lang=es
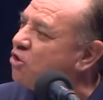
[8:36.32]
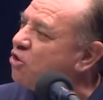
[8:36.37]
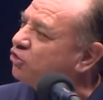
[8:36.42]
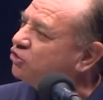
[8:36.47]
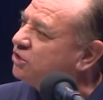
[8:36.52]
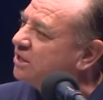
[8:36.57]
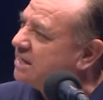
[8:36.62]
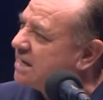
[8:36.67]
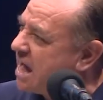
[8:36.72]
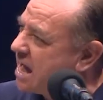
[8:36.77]

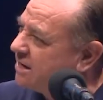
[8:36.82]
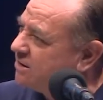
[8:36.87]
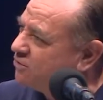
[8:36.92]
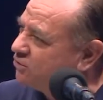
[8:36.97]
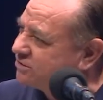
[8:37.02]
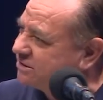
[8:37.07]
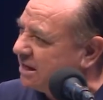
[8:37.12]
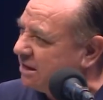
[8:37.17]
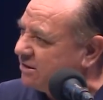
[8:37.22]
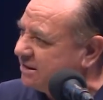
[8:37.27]
ordinario.
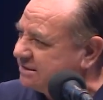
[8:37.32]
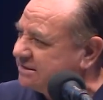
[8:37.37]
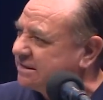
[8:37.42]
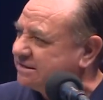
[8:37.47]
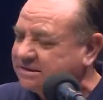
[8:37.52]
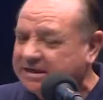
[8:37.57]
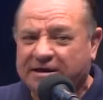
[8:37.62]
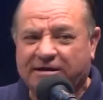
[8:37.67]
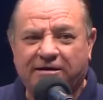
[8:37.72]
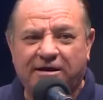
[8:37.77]
es
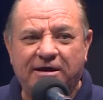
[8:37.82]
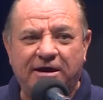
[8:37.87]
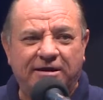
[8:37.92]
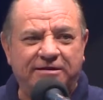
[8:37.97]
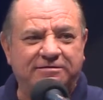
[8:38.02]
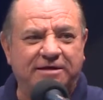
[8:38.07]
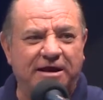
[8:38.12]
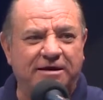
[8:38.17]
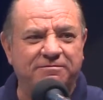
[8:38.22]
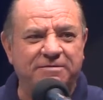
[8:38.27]
decir,
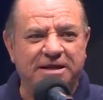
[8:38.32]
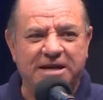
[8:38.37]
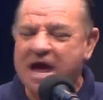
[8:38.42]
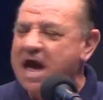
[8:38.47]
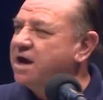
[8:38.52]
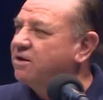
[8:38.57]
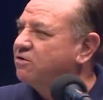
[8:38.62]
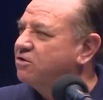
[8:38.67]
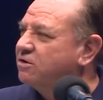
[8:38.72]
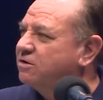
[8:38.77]

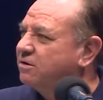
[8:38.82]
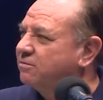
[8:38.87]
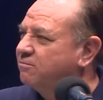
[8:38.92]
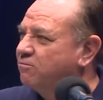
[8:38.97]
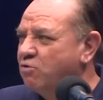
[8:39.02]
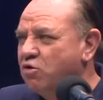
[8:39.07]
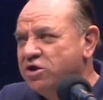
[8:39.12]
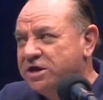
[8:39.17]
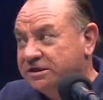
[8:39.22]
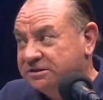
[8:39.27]
terminaron
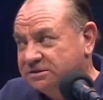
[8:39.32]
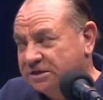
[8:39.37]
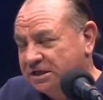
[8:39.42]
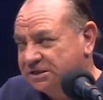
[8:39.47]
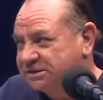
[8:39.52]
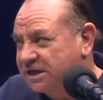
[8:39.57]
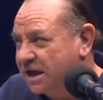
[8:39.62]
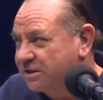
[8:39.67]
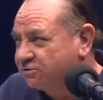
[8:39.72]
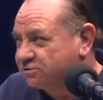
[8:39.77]
muy
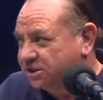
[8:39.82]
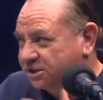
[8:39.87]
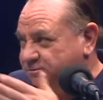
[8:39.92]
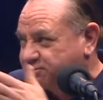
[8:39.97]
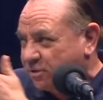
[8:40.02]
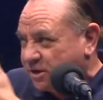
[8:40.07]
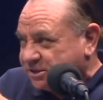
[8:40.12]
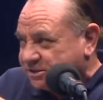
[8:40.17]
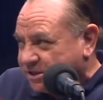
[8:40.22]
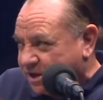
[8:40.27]
estresados
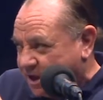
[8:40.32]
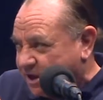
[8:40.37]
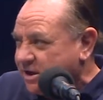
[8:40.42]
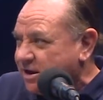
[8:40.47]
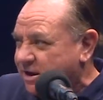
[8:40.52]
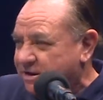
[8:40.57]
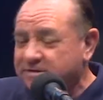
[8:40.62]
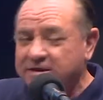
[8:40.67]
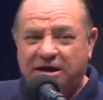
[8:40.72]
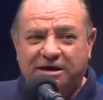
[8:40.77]
después de,
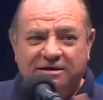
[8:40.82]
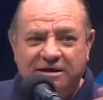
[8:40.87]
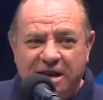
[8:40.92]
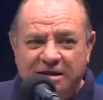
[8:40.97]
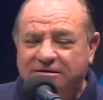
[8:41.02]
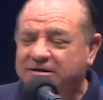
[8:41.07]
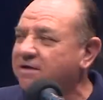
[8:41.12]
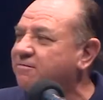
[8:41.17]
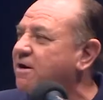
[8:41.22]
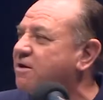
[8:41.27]
del
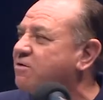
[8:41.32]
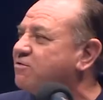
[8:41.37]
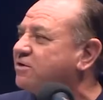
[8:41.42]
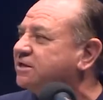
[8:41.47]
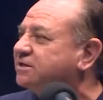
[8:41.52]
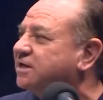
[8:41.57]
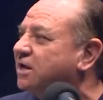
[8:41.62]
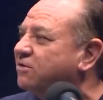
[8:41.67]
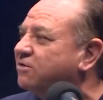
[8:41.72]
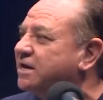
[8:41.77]
gran trabajo que
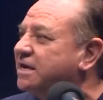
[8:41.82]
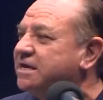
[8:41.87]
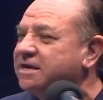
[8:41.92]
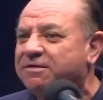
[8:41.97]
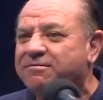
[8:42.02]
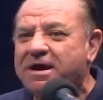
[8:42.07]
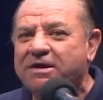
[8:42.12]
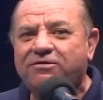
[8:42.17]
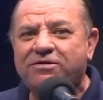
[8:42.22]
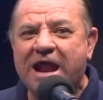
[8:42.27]
hicieron y
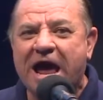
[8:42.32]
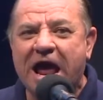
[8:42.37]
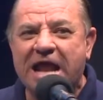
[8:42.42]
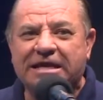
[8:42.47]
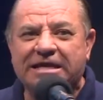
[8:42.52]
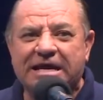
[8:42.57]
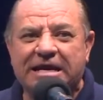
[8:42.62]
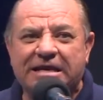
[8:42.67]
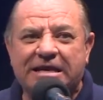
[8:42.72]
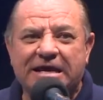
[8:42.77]
llevaron a
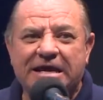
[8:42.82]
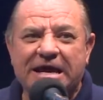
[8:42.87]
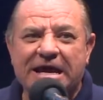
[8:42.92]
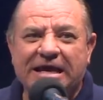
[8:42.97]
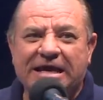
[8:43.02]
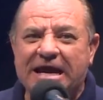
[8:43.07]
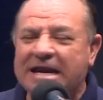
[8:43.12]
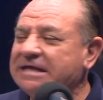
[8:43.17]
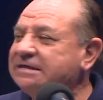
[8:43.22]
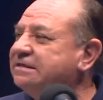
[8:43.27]
alguien
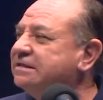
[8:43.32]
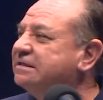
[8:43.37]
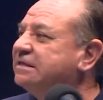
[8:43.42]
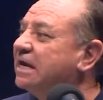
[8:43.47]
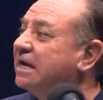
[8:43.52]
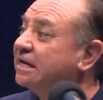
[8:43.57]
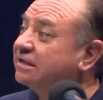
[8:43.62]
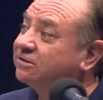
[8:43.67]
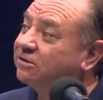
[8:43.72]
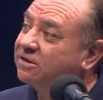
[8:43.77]
que les
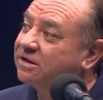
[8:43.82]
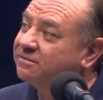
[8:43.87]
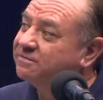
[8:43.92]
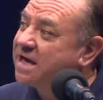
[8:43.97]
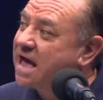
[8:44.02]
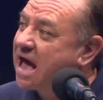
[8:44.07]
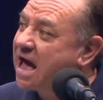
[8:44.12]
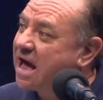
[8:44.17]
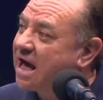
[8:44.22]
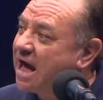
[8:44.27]
hiciera
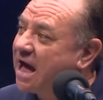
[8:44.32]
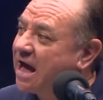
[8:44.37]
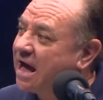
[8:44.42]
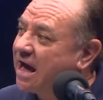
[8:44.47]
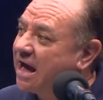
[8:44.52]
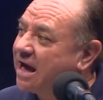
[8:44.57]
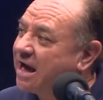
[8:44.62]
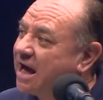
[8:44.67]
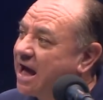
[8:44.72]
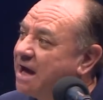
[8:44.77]
todavía
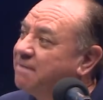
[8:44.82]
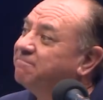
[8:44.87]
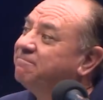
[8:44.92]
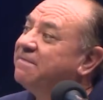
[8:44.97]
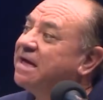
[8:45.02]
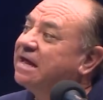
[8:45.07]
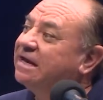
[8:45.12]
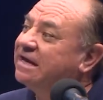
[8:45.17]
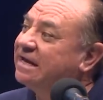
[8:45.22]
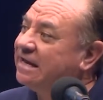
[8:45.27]

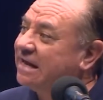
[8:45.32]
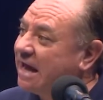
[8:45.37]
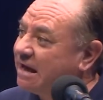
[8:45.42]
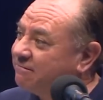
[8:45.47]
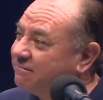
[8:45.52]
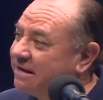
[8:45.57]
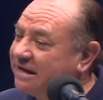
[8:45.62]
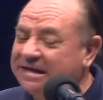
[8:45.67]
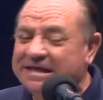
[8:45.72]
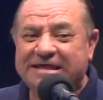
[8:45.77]
amenidades.
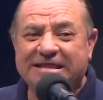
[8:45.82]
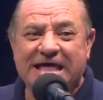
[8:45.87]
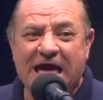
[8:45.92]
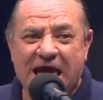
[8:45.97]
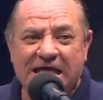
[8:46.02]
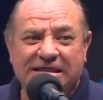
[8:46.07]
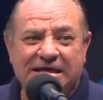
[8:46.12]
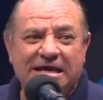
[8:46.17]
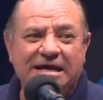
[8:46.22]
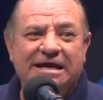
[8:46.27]

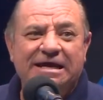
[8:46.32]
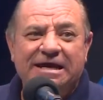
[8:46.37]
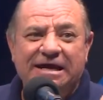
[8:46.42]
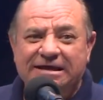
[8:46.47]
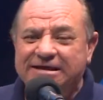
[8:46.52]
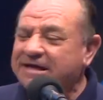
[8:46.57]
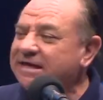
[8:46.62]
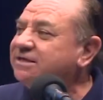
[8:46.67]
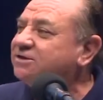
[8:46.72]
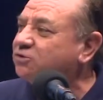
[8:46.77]
amenidad
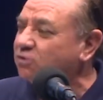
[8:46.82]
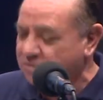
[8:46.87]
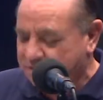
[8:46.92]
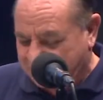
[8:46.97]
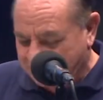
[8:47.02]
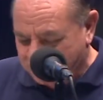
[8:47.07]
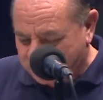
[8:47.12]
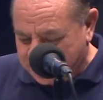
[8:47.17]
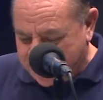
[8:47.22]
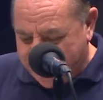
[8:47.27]
en, su
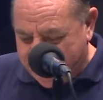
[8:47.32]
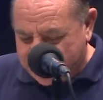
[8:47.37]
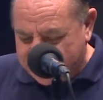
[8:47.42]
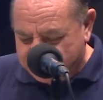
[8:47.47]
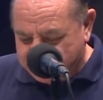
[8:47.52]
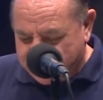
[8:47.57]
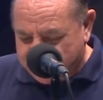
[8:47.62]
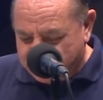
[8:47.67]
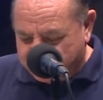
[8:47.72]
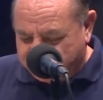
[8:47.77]
último día. Y
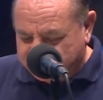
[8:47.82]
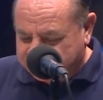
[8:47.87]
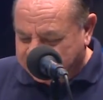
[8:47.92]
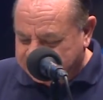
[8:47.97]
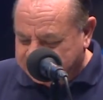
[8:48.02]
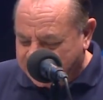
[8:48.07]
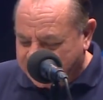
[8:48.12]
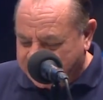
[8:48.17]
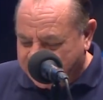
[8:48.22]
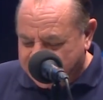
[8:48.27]
bueno, pues
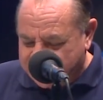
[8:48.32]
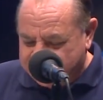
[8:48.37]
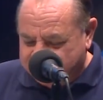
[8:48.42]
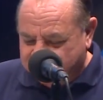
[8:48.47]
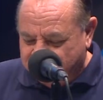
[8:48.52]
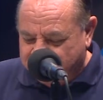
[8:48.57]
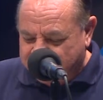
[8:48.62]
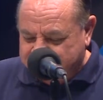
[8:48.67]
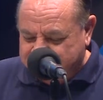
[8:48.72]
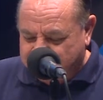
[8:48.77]
este
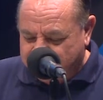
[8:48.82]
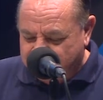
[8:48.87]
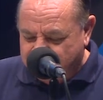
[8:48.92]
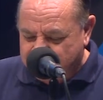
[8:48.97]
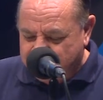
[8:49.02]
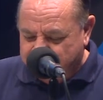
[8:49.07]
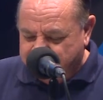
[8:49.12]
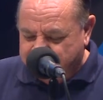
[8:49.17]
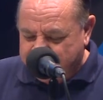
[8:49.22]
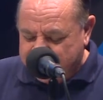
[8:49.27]
angelito
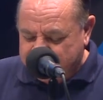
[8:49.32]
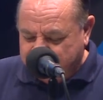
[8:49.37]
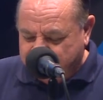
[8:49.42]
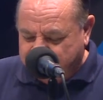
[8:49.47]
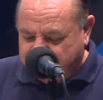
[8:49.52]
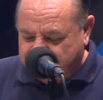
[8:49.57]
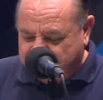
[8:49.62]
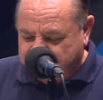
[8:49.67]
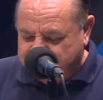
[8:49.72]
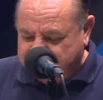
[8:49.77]
gastaron
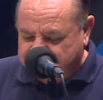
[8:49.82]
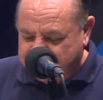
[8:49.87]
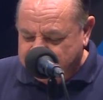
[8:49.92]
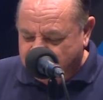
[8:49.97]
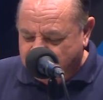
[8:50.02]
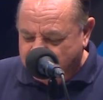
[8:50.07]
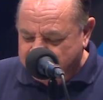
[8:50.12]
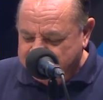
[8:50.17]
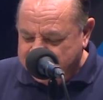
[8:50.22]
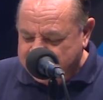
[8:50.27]

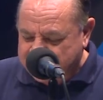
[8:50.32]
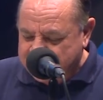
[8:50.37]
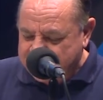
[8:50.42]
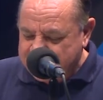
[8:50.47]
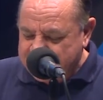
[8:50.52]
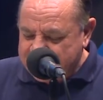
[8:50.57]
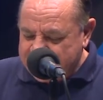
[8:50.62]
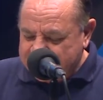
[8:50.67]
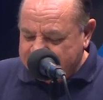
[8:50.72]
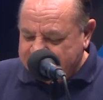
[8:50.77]
25 mil
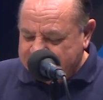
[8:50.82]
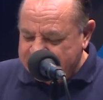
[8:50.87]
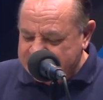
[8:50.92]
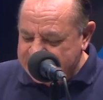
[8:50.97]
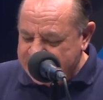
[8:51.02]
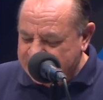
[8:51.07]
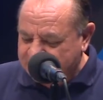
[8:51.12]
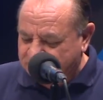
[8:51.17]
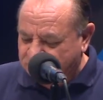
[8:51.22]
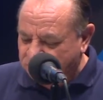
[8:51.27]

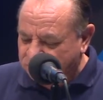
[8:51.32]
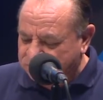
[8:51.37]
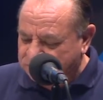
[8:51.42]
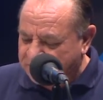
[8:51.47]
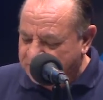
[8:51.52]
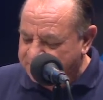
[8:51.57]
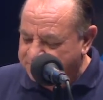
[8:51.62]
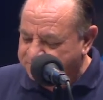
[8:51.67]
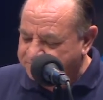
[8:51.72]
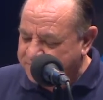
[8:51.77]

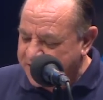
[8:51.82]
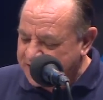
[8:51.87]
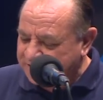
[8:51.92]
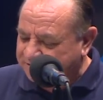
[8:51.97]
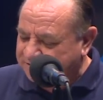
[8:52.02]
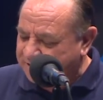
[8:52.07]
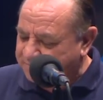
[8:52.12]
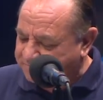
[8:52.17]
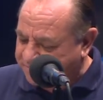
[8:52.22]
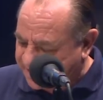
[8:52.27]

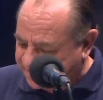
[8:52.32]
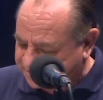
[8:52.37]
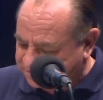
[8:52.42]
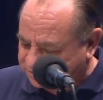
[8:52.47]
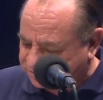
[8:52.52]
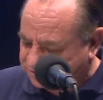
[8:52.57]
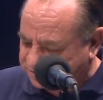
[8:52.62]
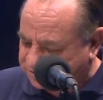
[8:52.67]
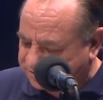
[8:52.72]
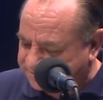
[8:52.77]
520 pesos.
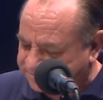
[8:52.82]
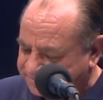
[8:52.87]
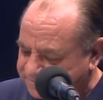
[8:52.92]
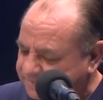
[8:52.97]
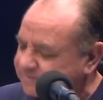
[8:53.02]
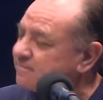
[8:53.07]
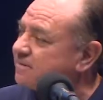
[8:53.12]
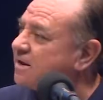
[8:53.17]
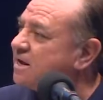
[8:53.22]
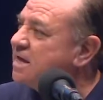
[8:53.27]
¿Qué
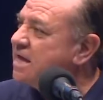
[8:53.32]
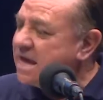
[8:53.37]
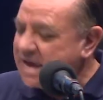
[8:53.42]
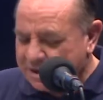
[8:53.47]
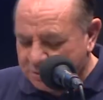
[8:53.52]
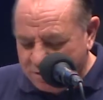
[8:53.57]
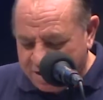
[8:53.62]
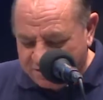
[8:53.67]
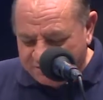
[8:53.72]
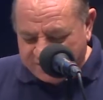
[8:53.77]
tal? Y
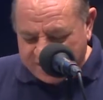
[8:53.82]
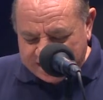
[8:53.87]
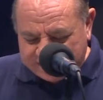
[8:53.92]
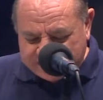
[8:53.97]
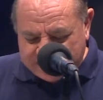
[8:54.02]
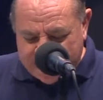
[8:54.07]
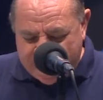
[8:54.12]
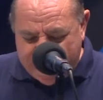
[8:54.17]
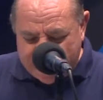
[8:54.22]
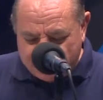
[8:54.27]
luego,
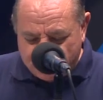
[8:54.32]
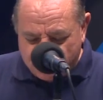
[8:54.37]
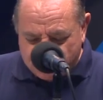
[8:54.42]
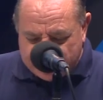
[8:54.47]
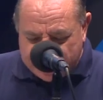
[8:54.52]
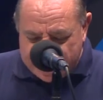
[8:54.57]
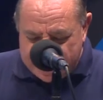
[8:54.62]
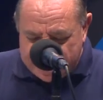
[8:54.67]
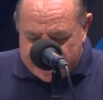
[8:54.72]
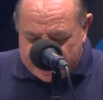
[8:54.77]
fíjate, algo
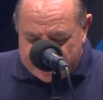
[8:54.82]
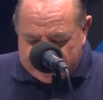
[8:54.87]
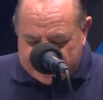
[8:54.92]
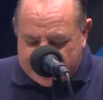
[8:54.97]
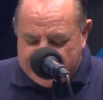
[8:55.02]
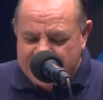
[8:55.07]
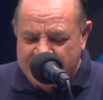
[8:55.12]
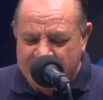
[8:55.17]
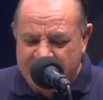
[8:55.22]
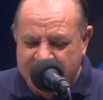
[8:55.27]
que,
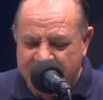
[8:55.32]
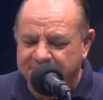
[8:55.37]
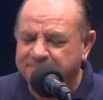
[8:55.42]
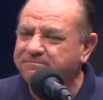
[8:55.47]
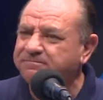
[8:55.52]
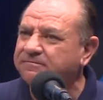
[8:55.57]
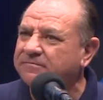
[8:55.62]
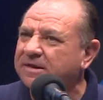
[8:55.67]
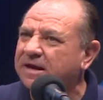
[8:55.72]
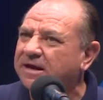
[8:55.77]
que
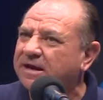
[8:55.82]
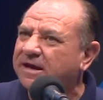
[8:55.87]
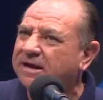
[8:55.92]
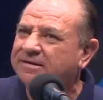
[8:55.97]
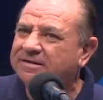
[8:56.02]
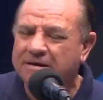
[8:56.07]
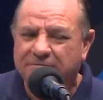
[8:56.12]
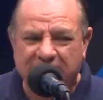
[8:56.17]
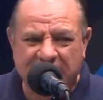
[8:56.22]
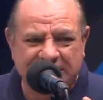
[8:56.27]

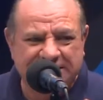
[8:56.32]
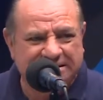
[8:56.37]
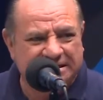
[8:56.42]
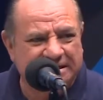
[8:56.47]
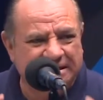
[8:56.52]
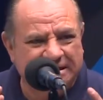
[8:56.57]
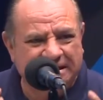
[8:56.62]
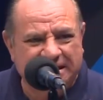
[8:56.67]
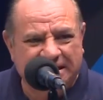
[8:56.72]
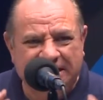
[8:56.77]
de veras
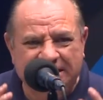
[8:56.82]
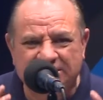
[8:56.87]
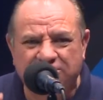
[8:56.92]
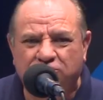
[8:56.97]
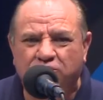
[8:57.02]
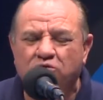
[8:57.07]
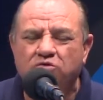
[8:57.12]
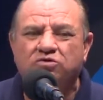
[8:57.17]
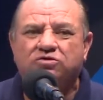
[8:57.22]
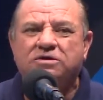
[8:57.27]

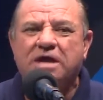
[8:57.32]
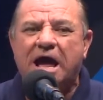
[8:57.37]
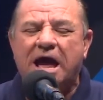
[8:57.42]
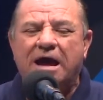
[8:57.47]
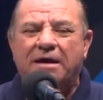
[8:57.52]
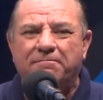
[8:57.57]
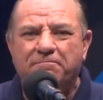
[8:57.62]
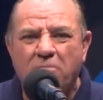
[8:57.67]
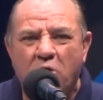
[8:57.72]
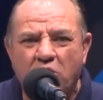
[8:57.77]

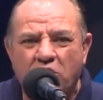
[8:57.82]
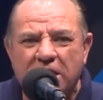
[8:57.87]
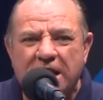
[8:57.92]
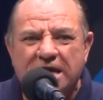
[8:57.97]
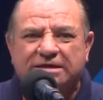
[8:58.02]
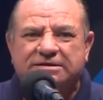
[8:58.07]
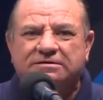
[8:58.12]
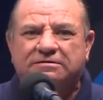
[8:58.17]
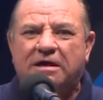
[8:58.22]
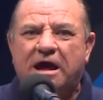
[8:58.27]
insulta,
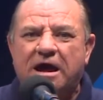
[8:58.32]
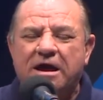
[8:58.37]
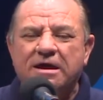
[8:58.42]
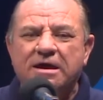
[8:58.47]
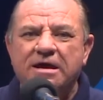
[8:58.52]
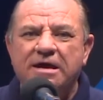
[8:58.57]
molesta.